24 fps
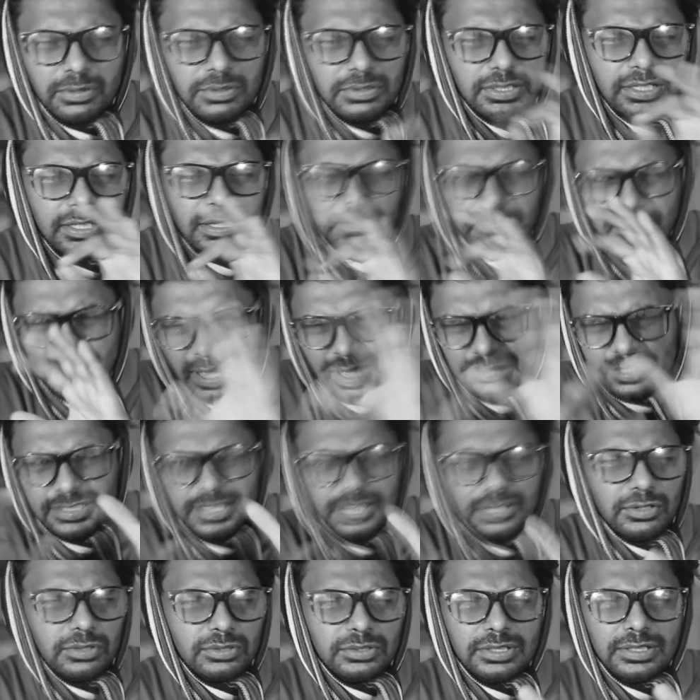देखो जी जब
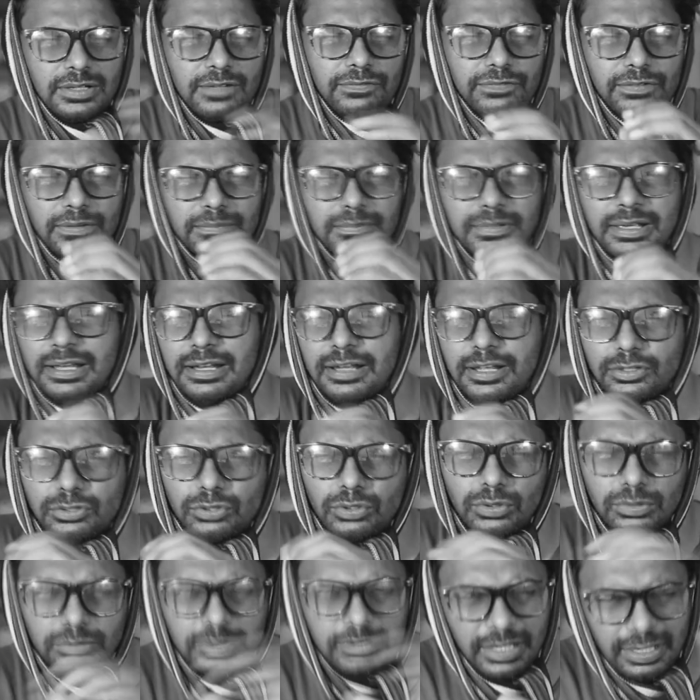कास्टिंग होती है ना फिल्म के लिए
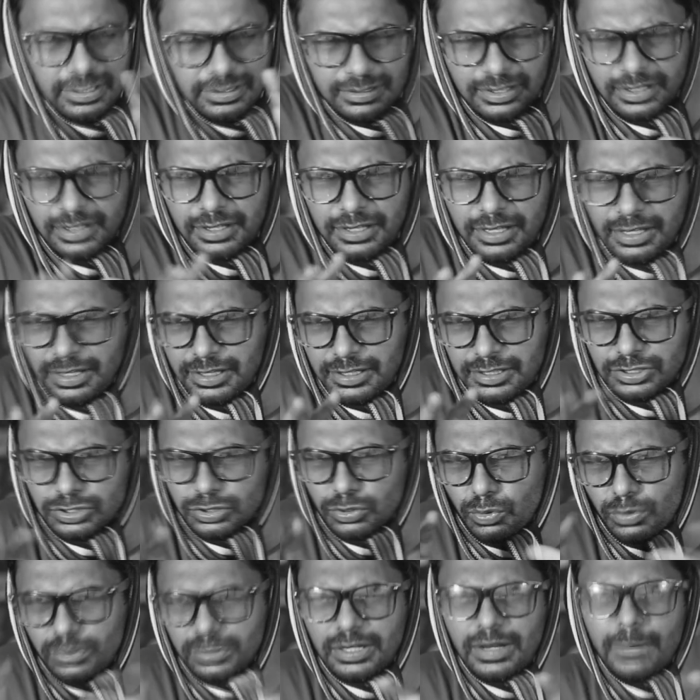तो देखते हैं कि
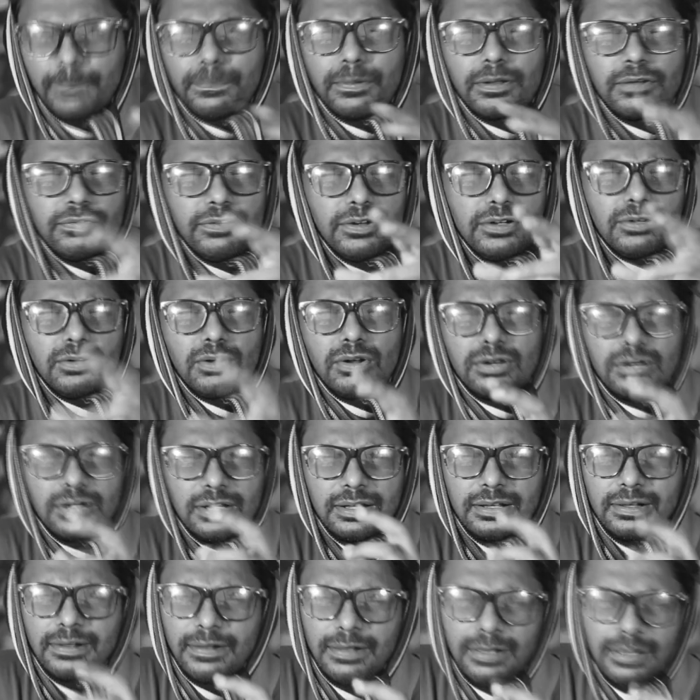इस रोल के लिए परफेक्ट कौन
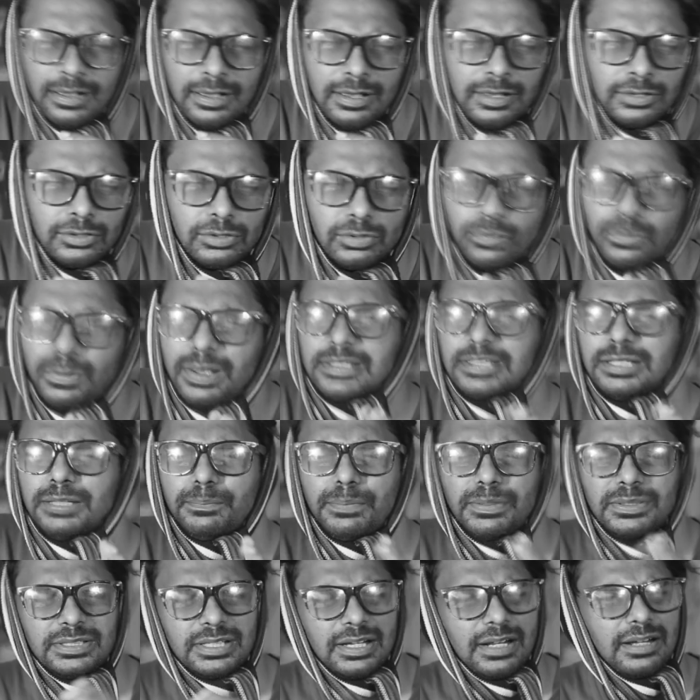रहेगा तो वैसे
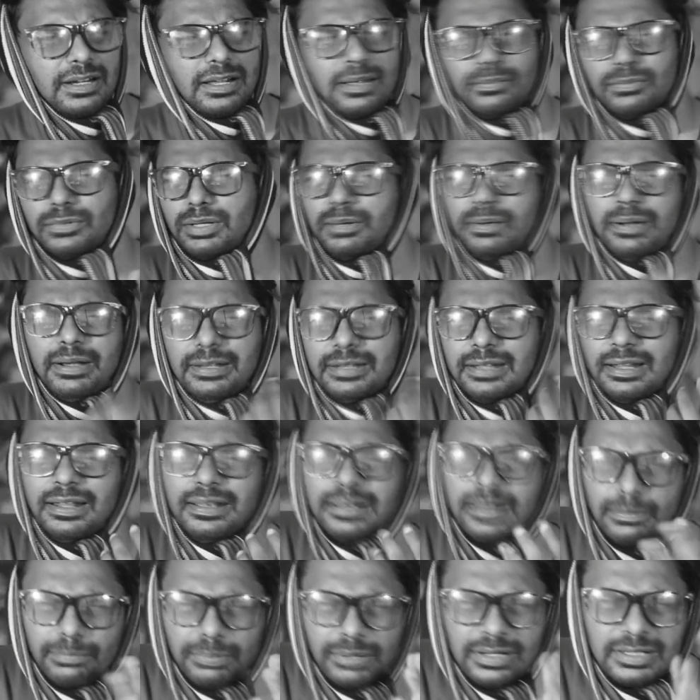ही पिक्चर का नाम था
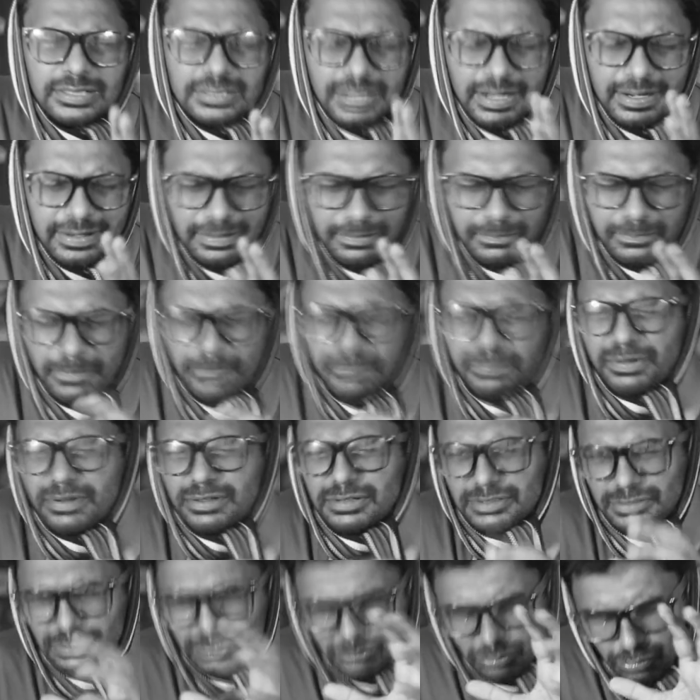ले गया पहले स्टार्टिंग में
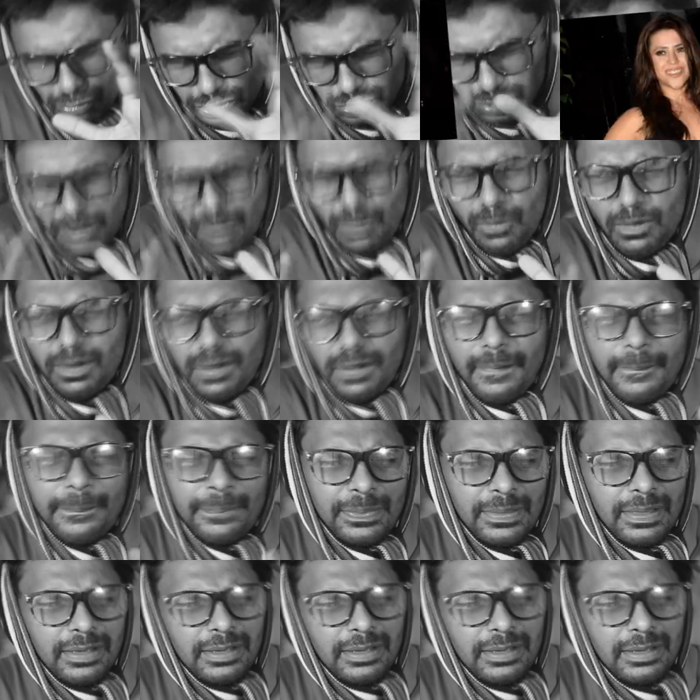फिर उसने सोचा होगा